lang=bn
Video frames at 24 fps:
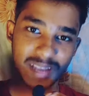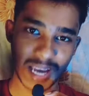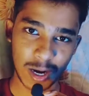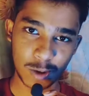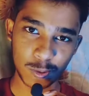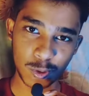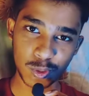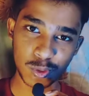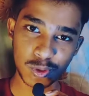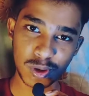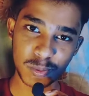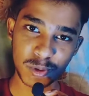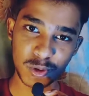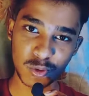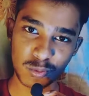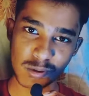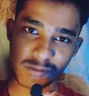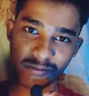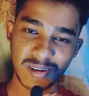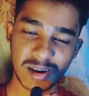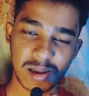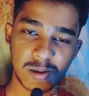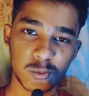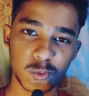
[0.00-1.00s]
হ্যালো বন্ধুরা আমি
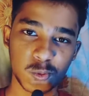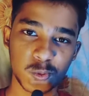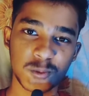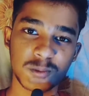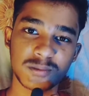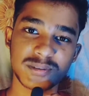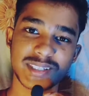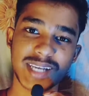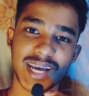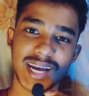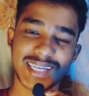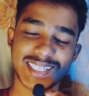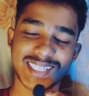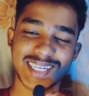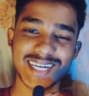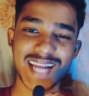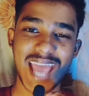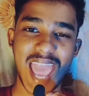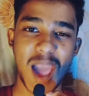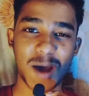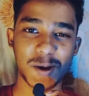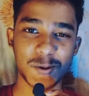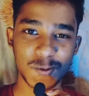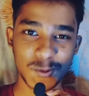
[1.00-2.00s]
রূপম ওয়েলকাম টু রূপম সেকশন
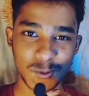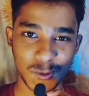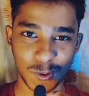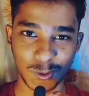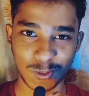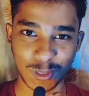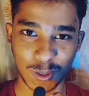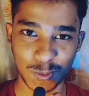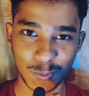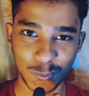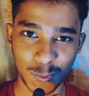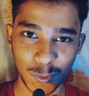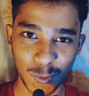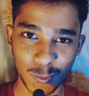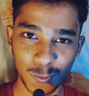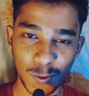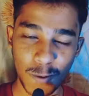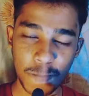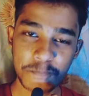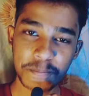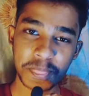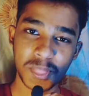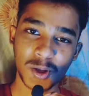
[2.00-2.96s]
এখন কথা বলবো